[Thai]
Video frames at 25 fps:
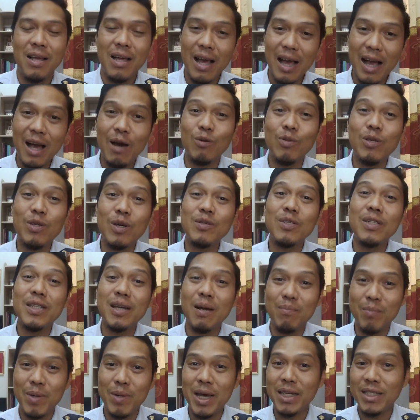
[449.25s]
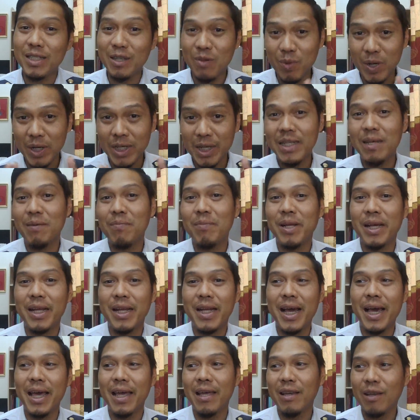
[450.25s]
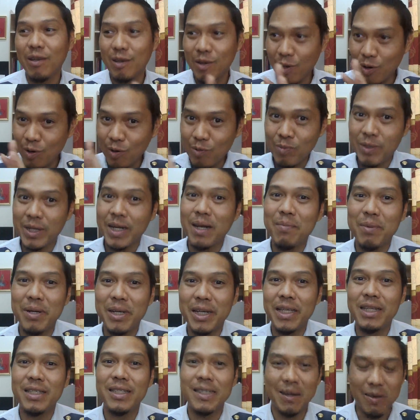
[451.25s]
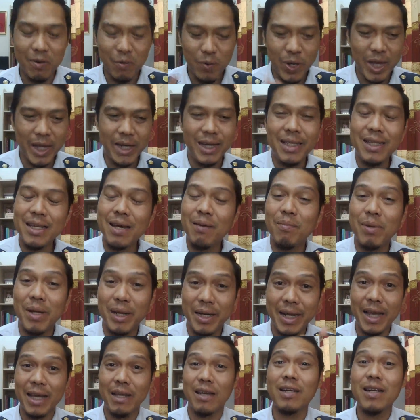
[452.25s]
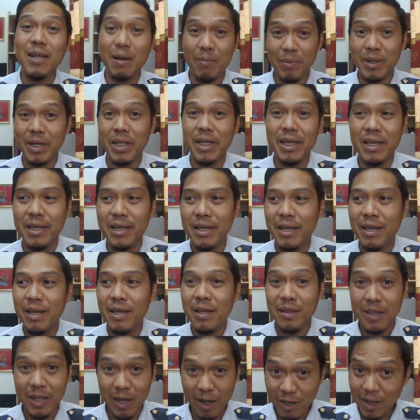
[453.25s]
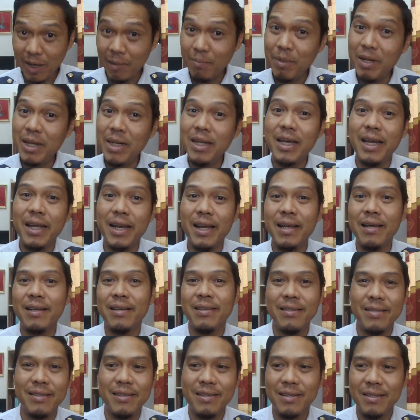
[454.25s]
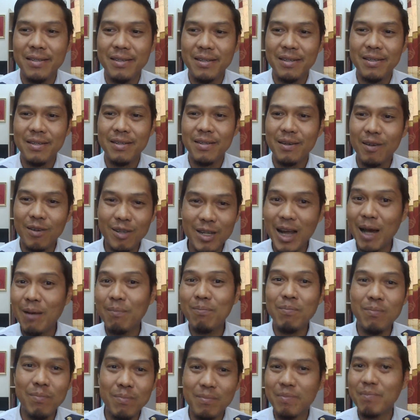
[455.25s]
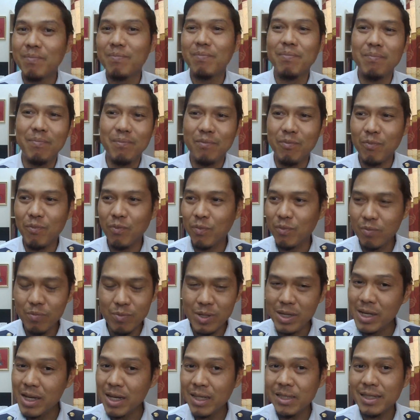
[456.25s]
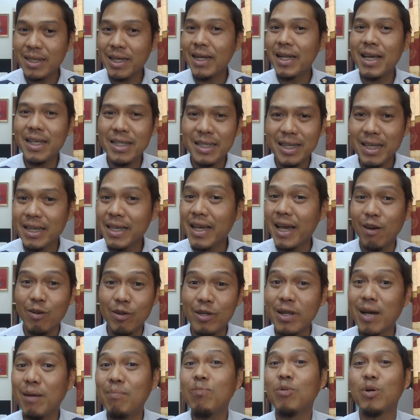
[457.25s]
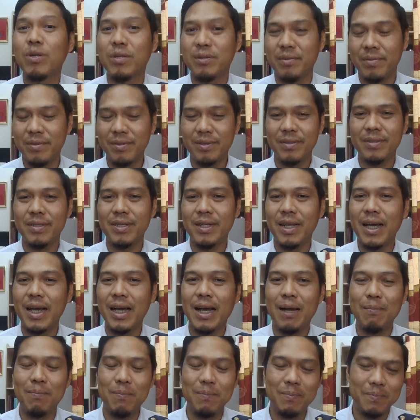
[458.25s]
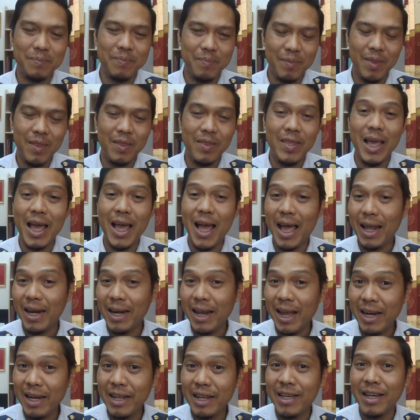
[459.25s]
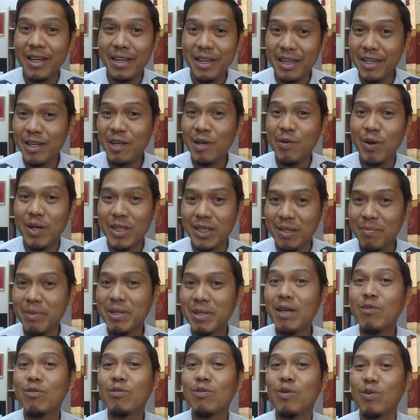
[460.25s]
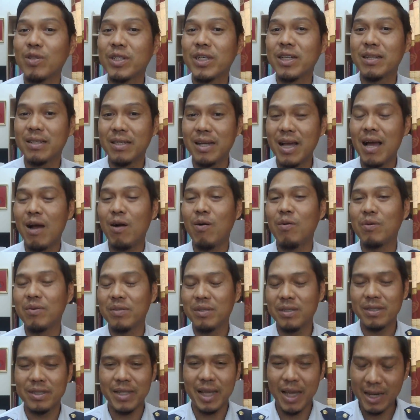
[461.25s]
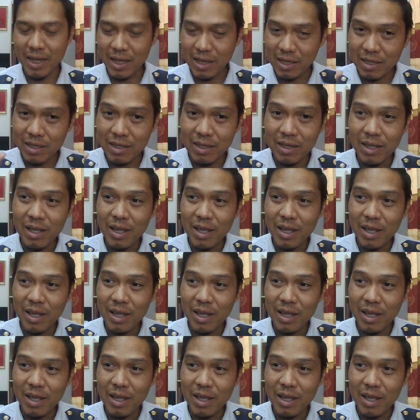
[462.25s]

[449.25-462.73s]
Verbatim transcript: เอาเท่าที่ทำได้จังหวะนี้ทำอะไรได้ ก็ลงมือทำอันนี้จังหวะอันนี้ทำอะไรได้ก็ทำอันนี้ แต่เขาทาเรื่อยๆ นะเขาทาเรื่องจะเล็กจะใหญ่เขาทาหมดนะครับแต่รายละเอียดดีเทลอาจจะไม่เท่า 279 แต่ นี่คือ